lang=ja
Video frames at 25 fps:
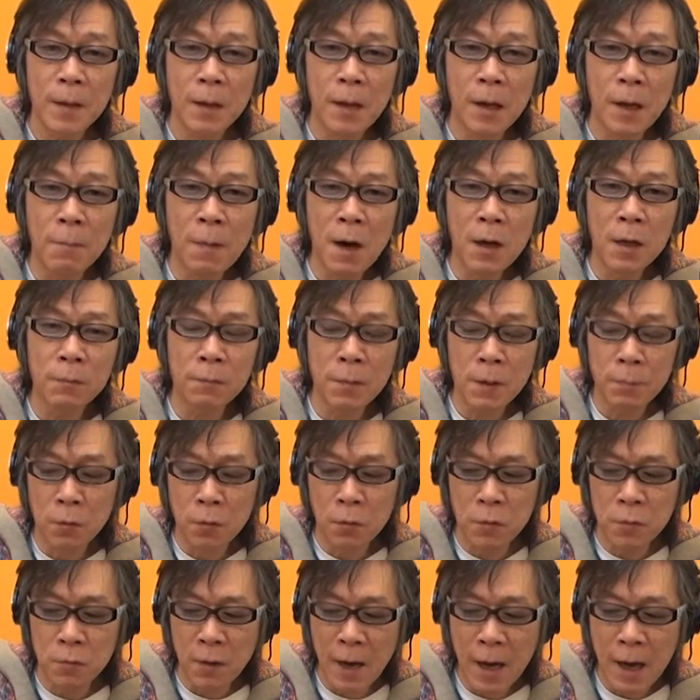い。番組
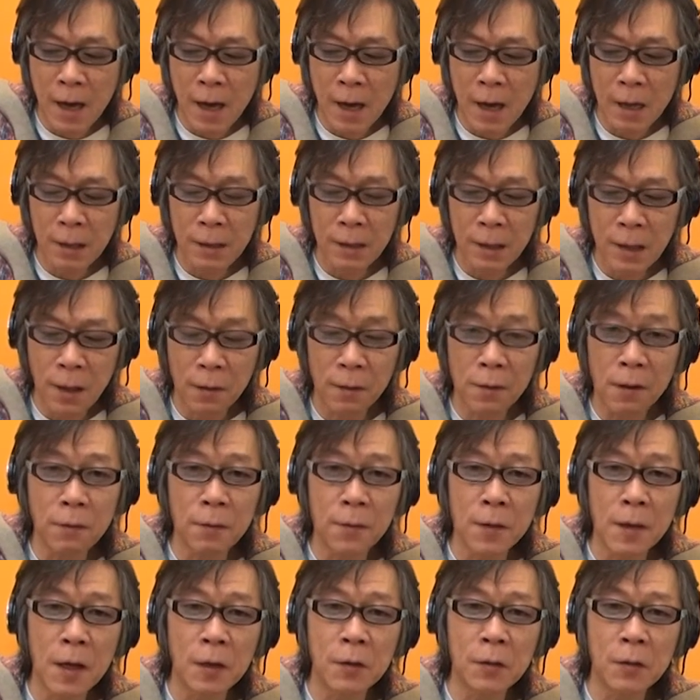ブログは検
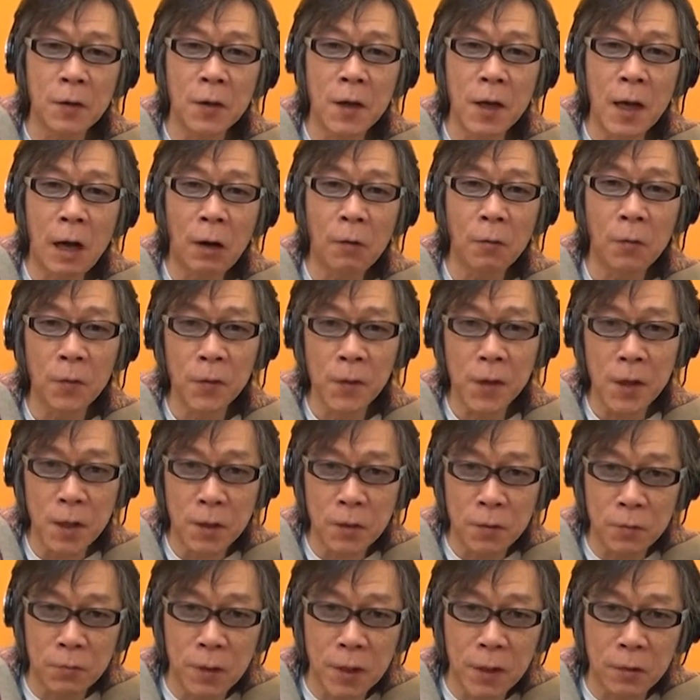索サイトより
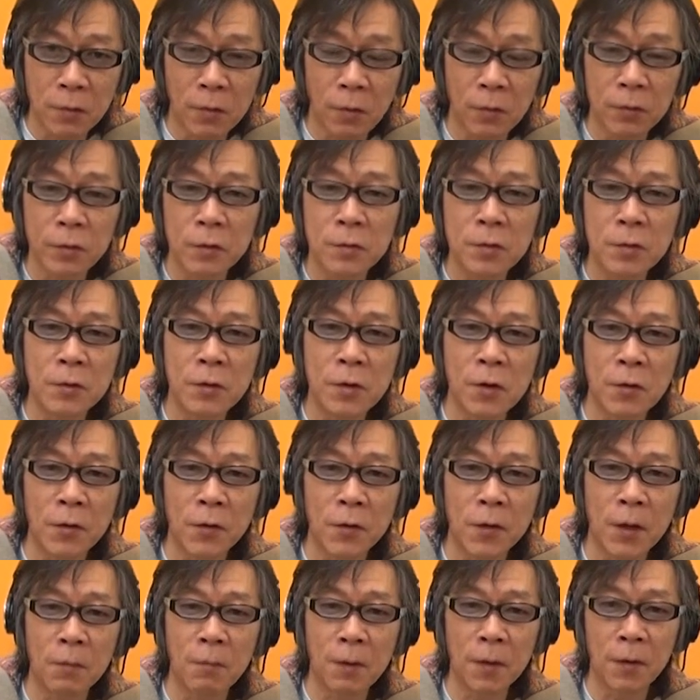アコースティックウィンドと入
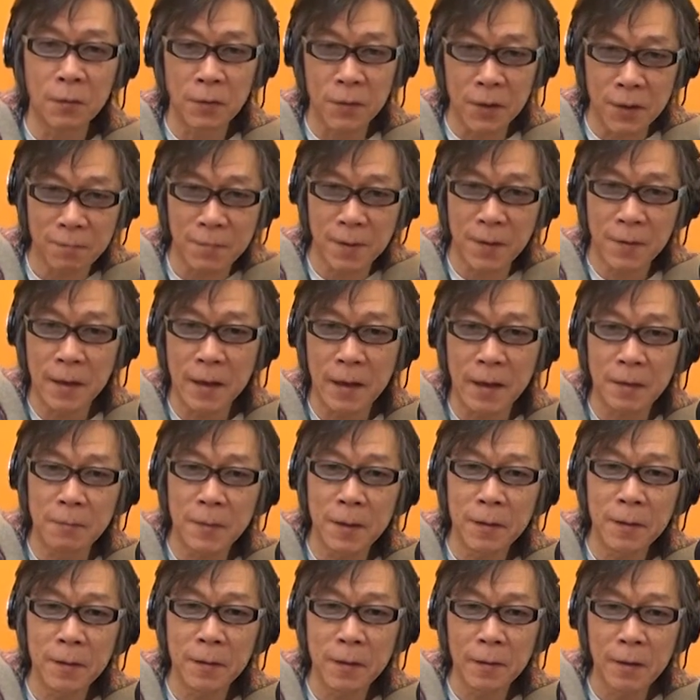力すればすぐに見つかり
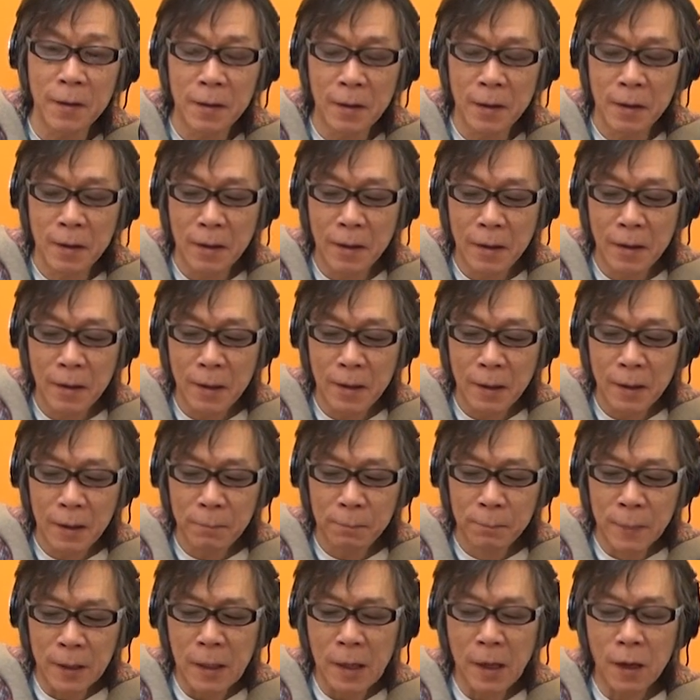ます。
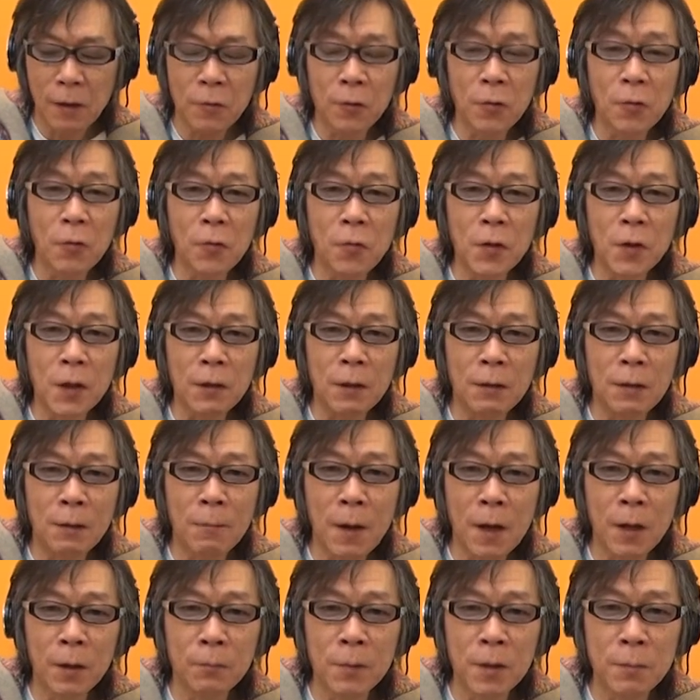またこのコーナーは
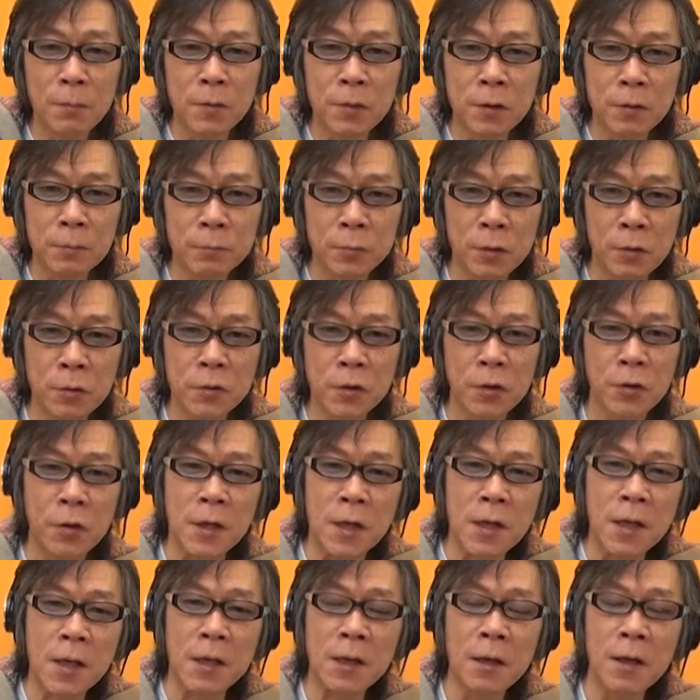番組ブログよ
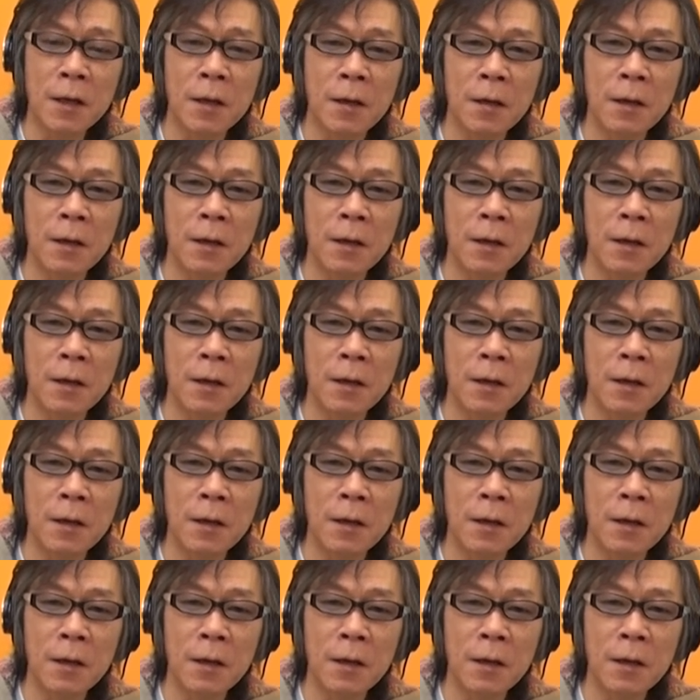り、